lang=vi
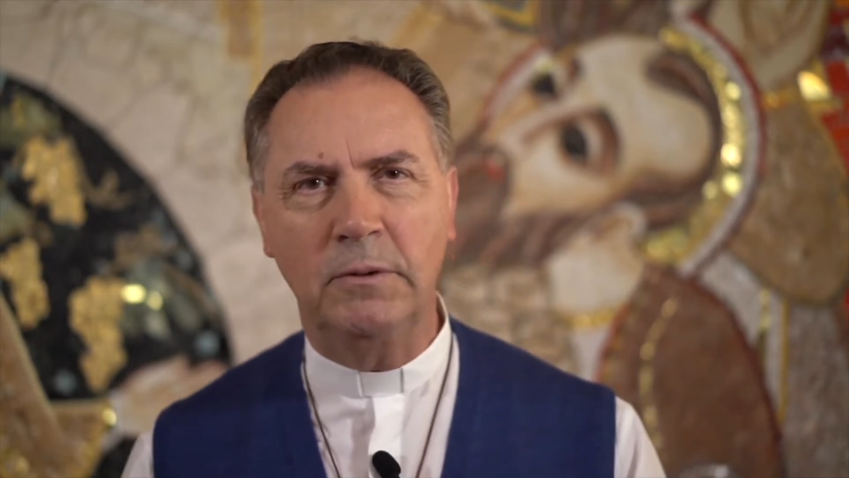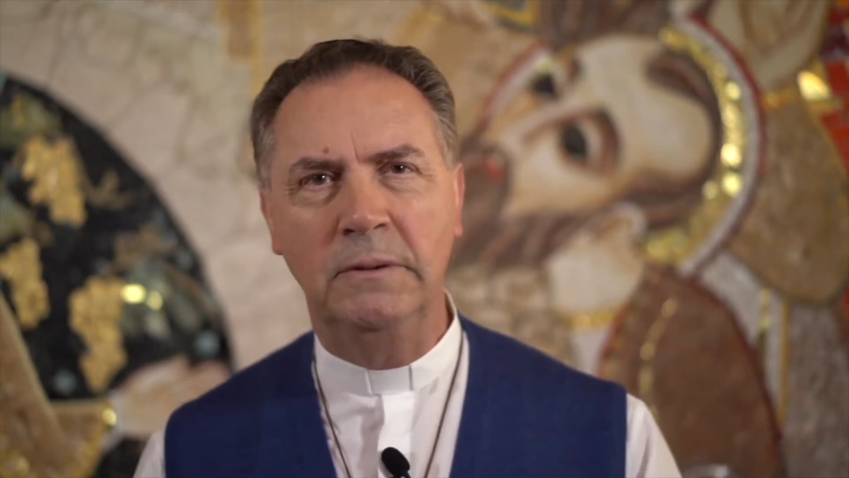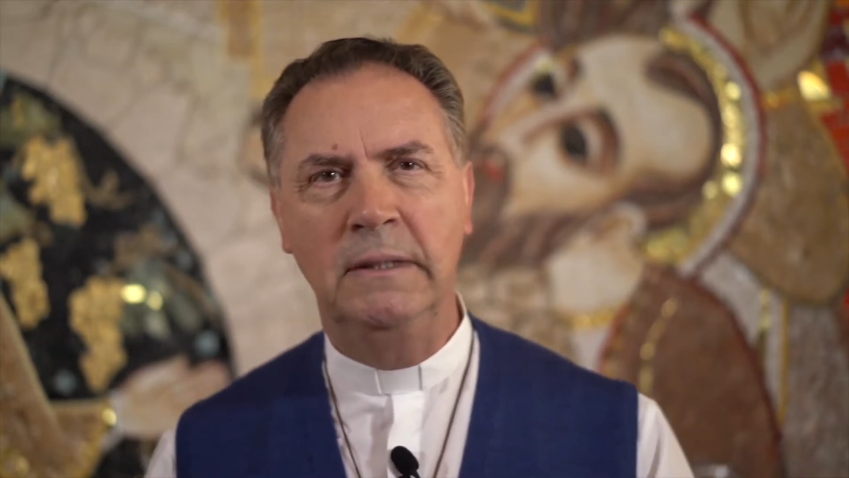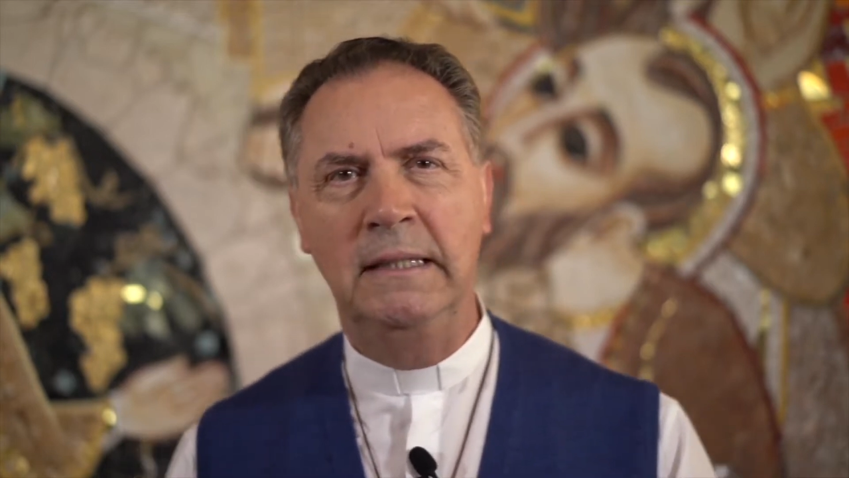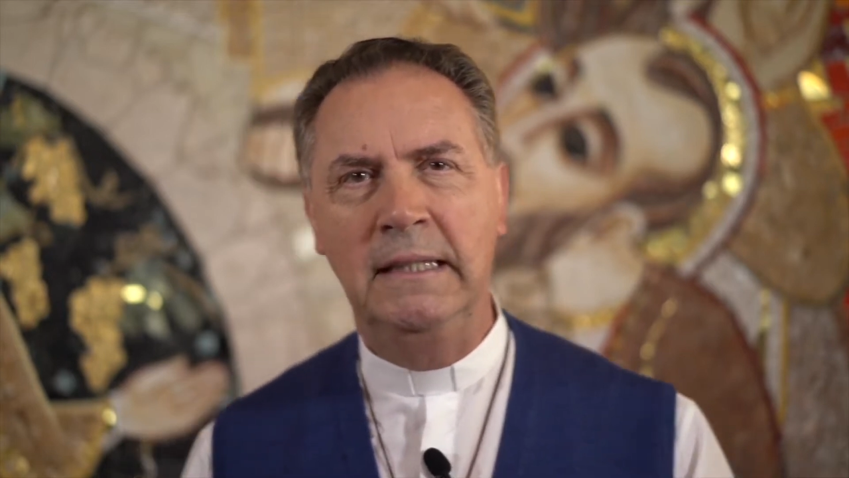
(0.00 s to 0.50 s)

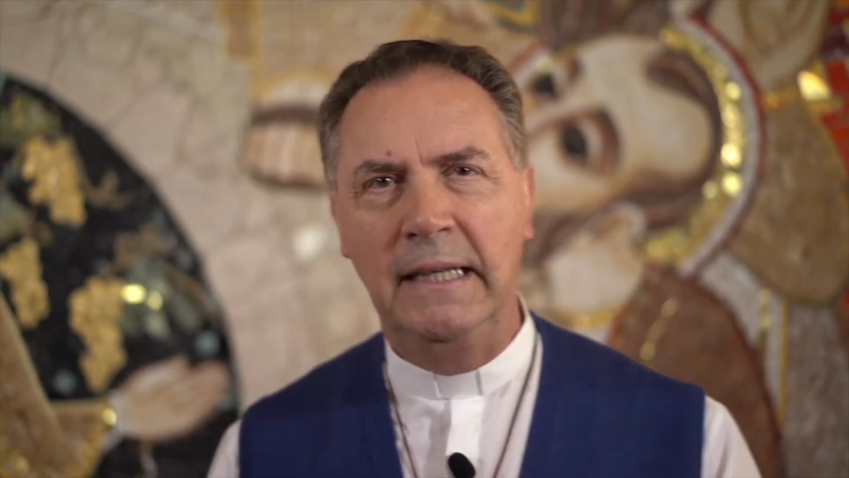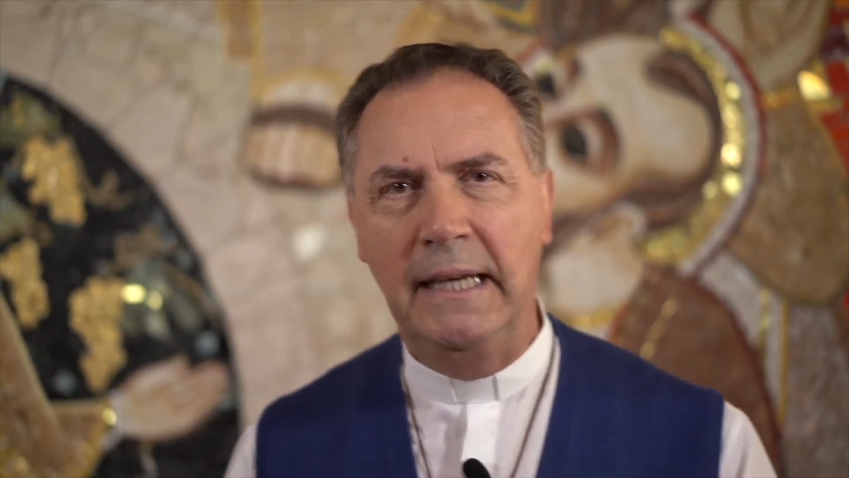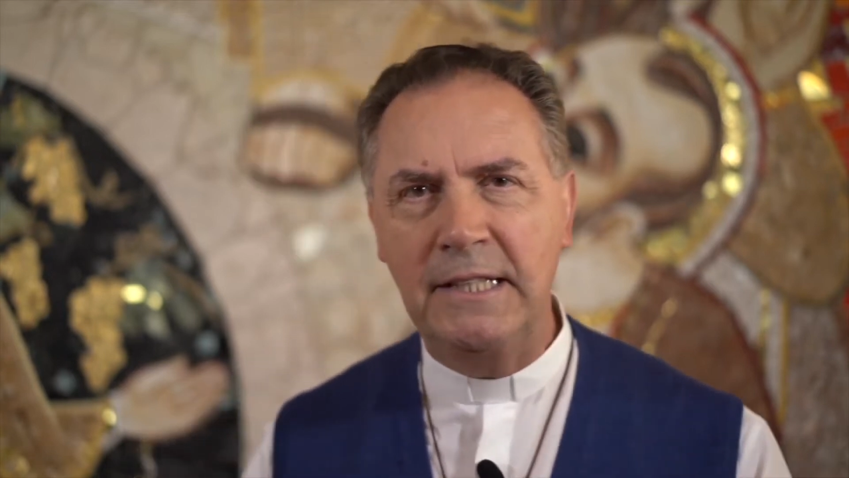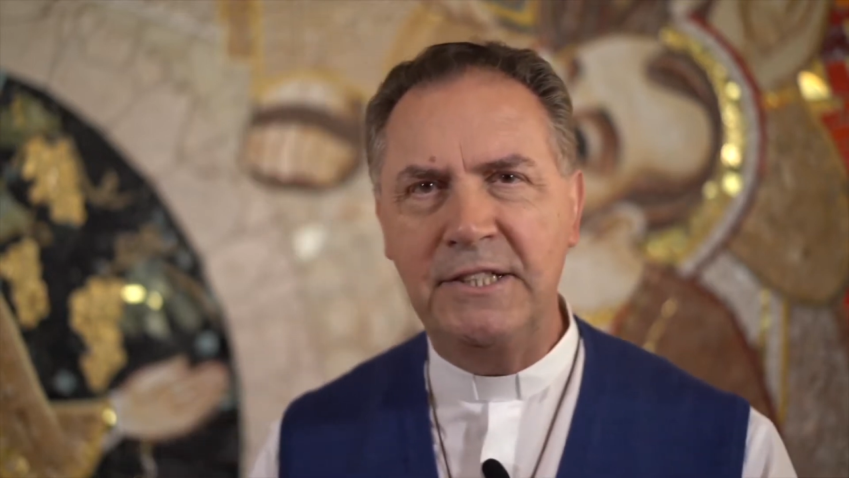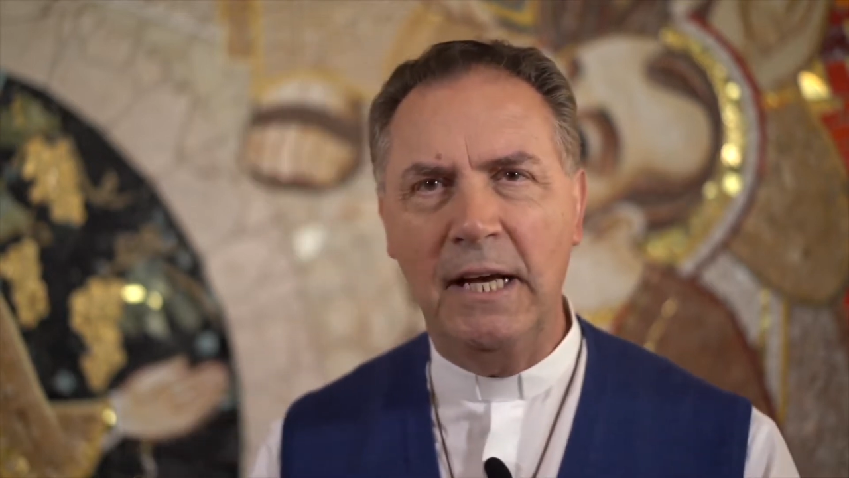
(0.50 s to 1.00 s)
khi chúng
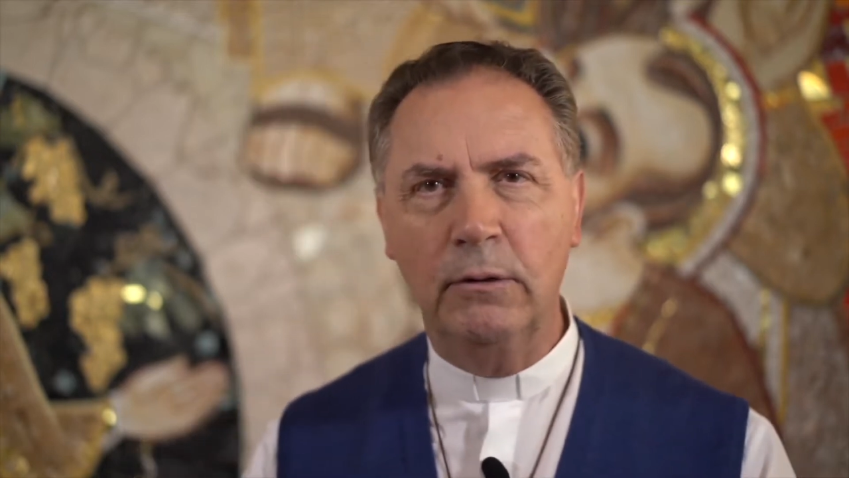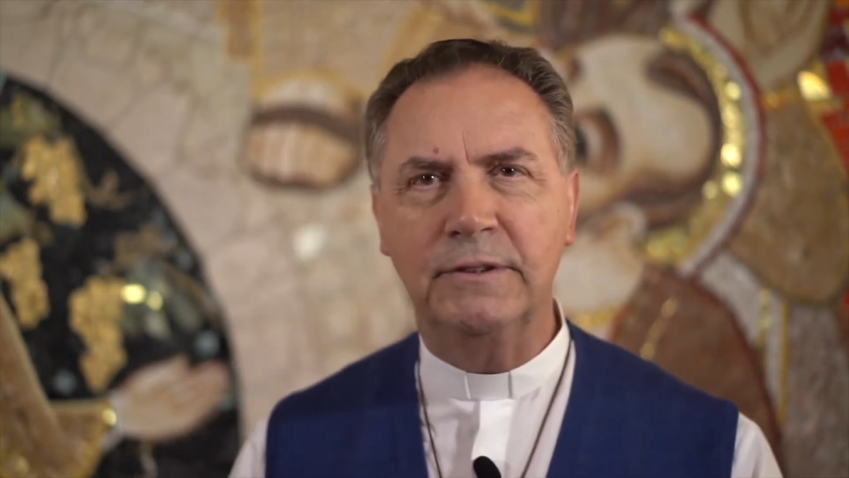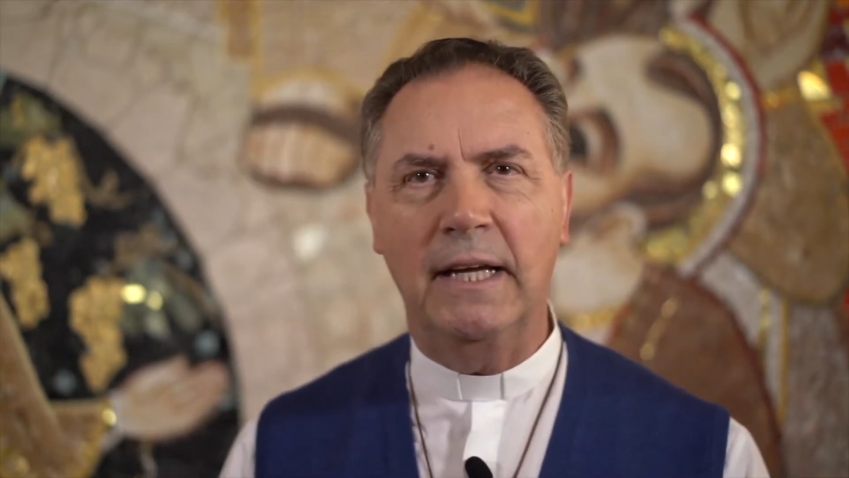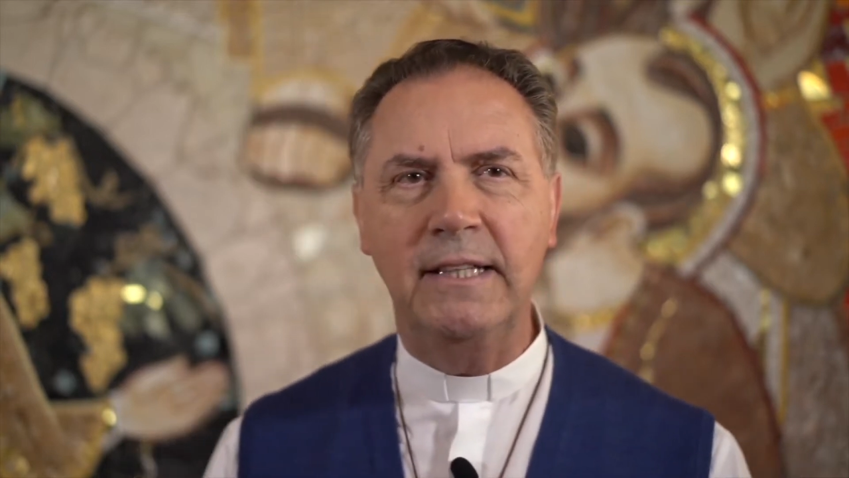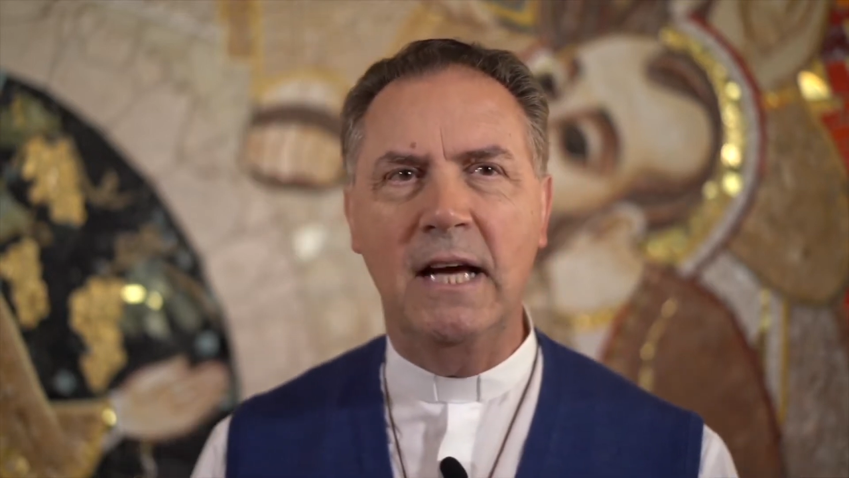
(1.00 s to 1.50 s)
ta tự cô
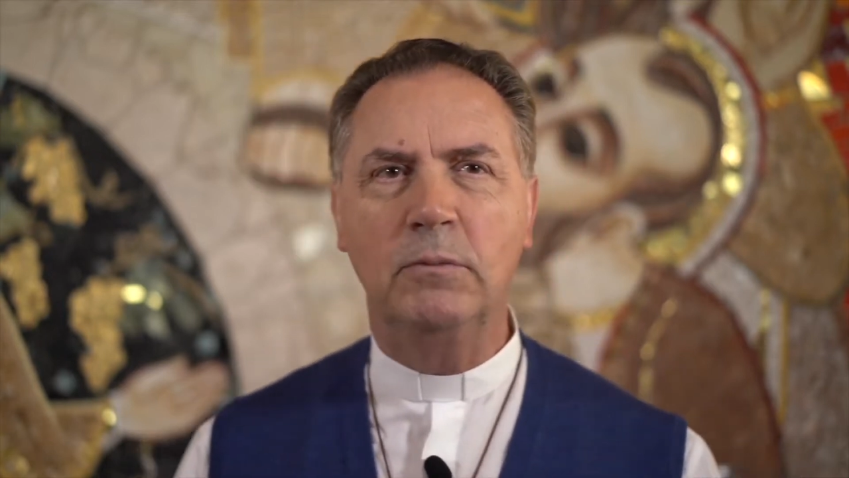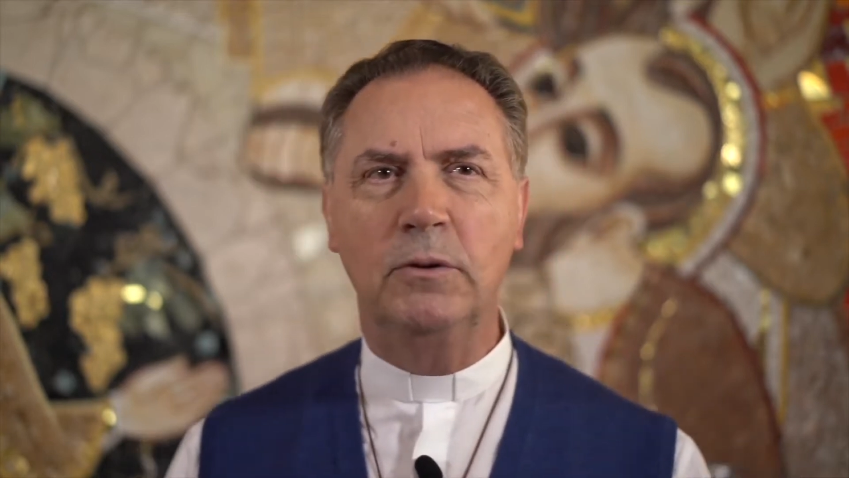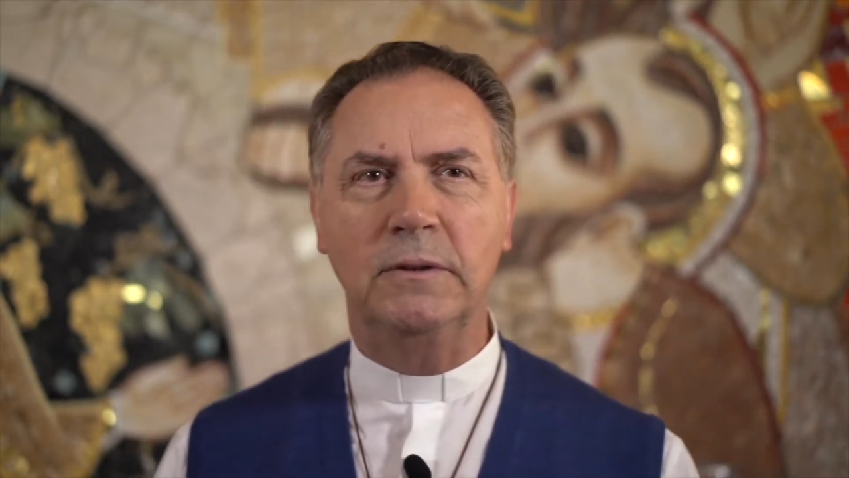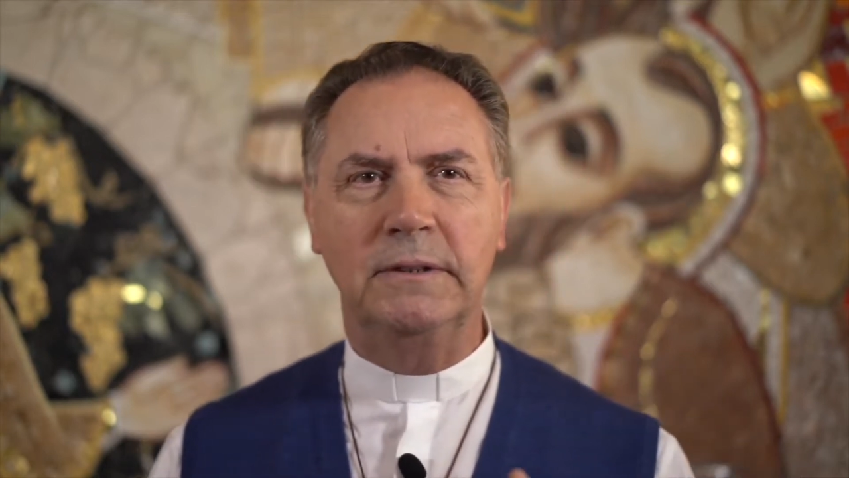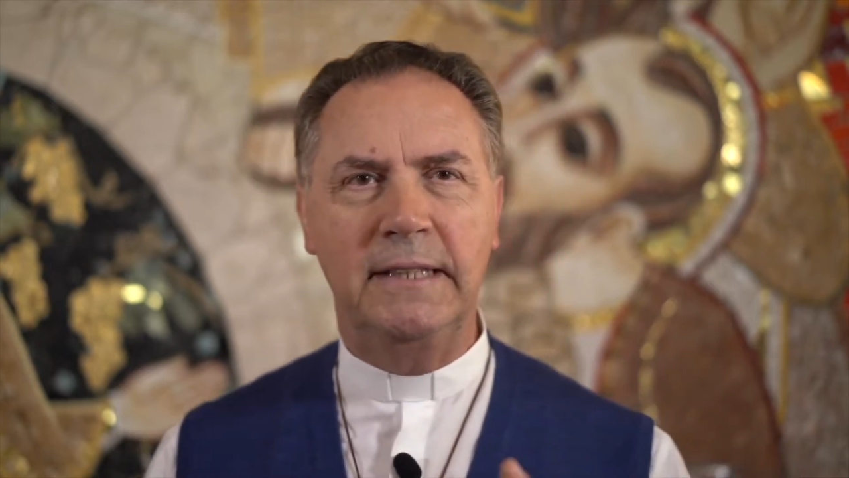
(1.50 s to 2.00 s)
lập chính
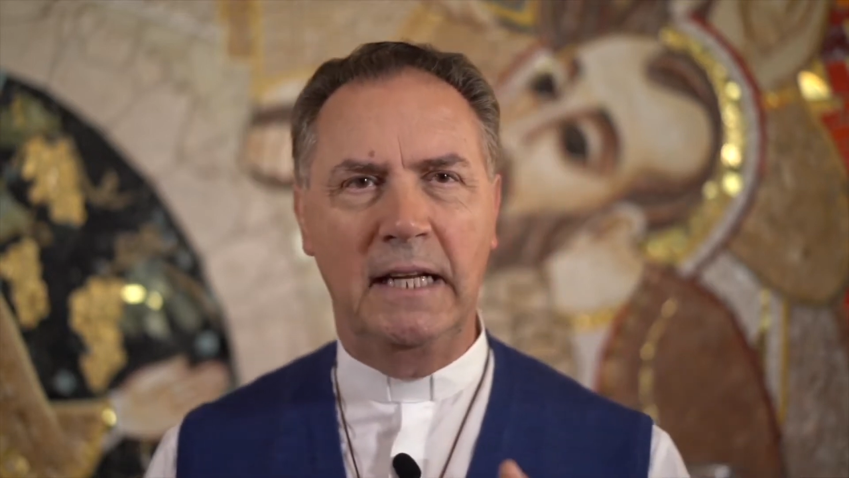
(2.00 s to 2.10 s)
mình